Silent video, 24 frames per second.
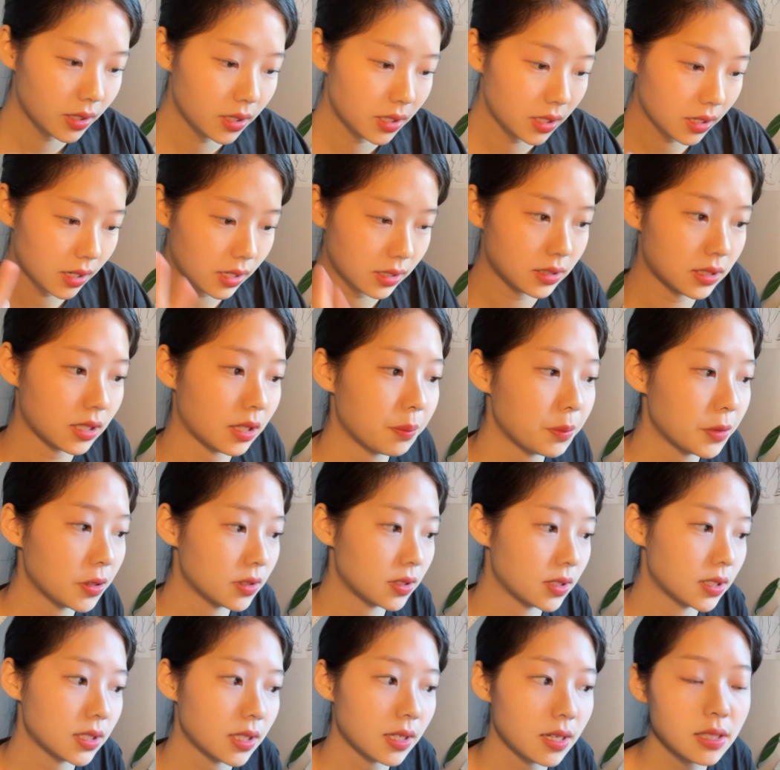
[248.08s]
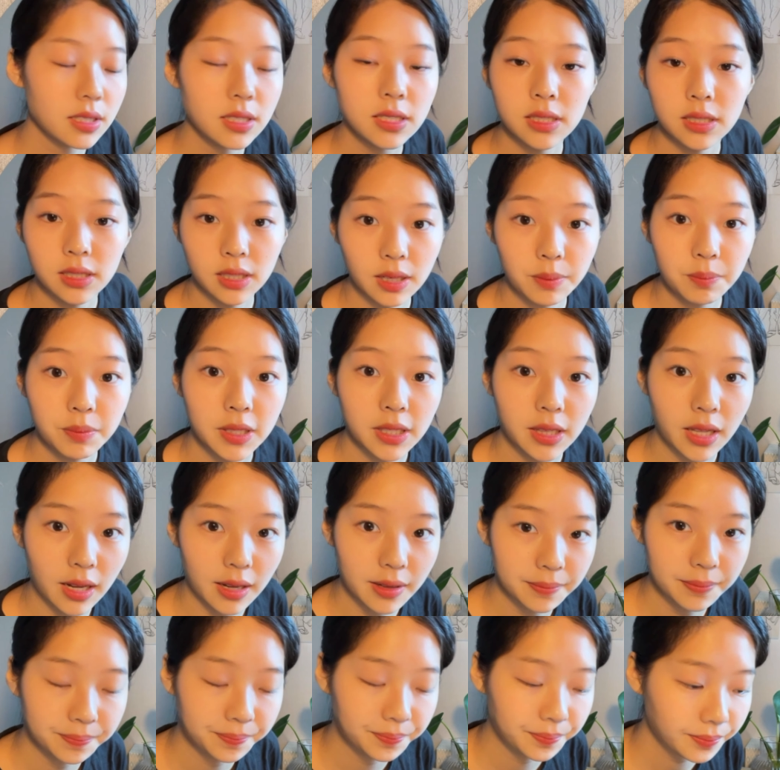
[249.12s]
한 장면을 스케치를 합니다.
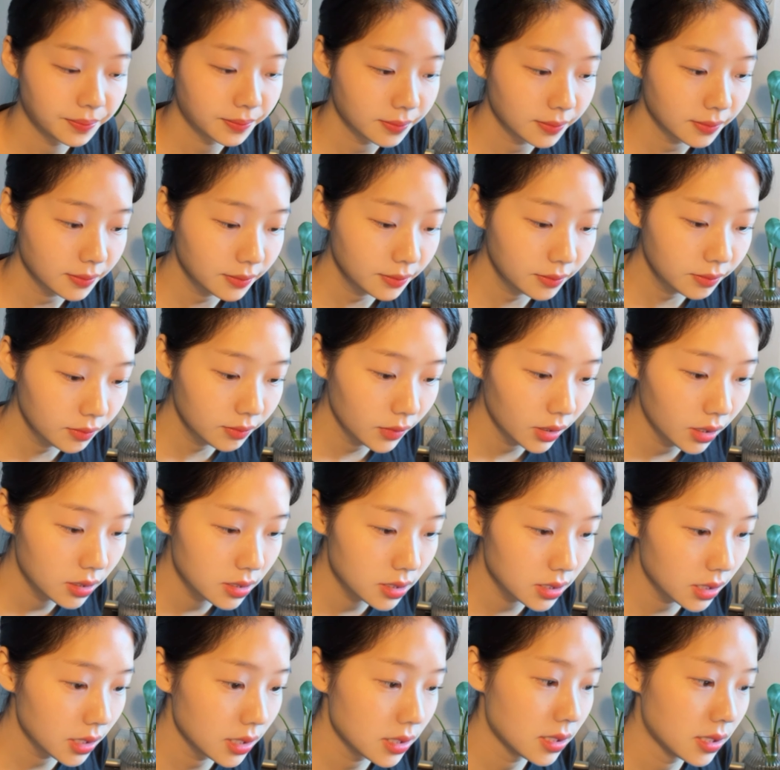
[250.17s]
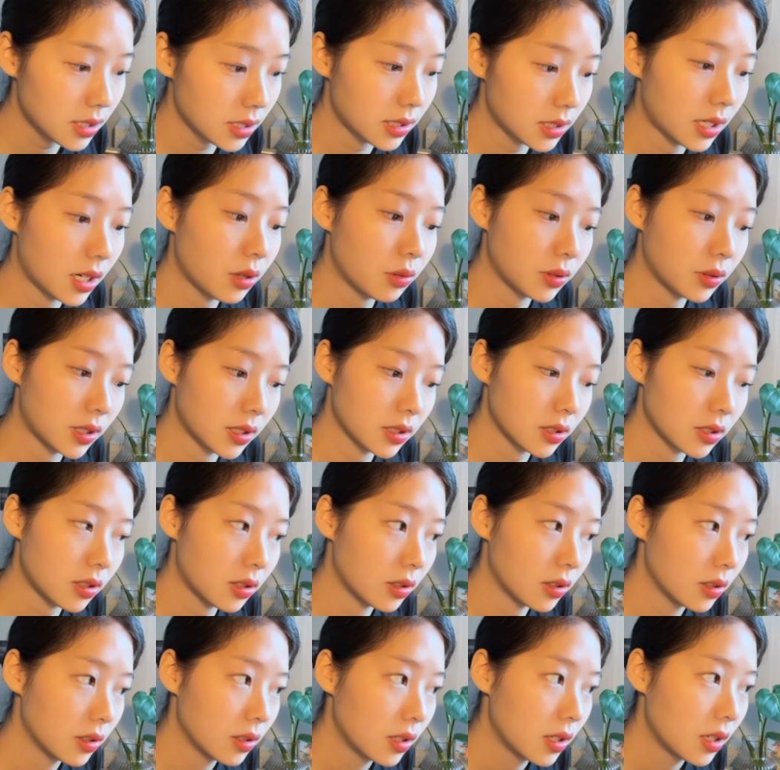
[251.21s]
스케치를 하고
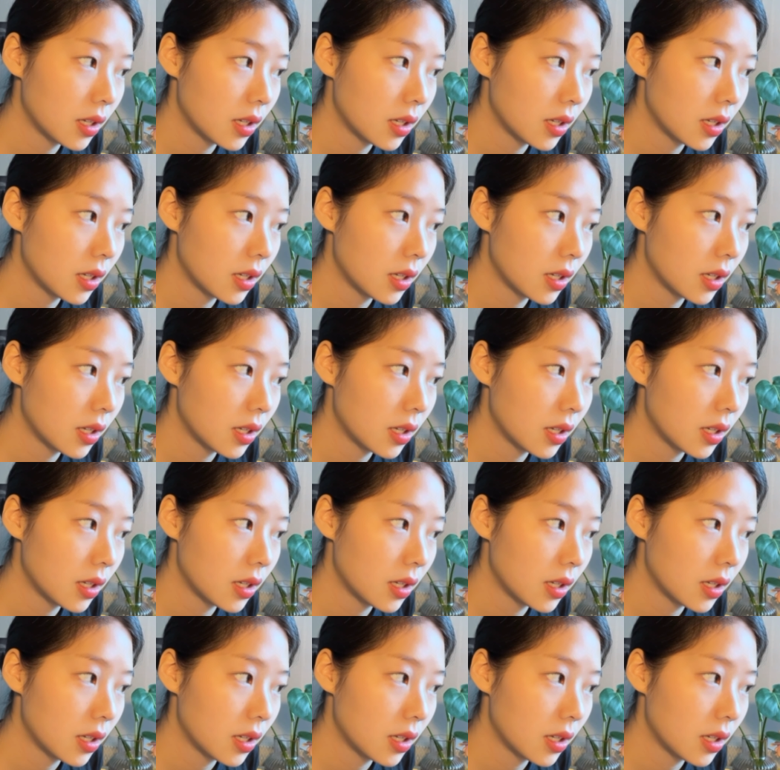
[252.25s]
나서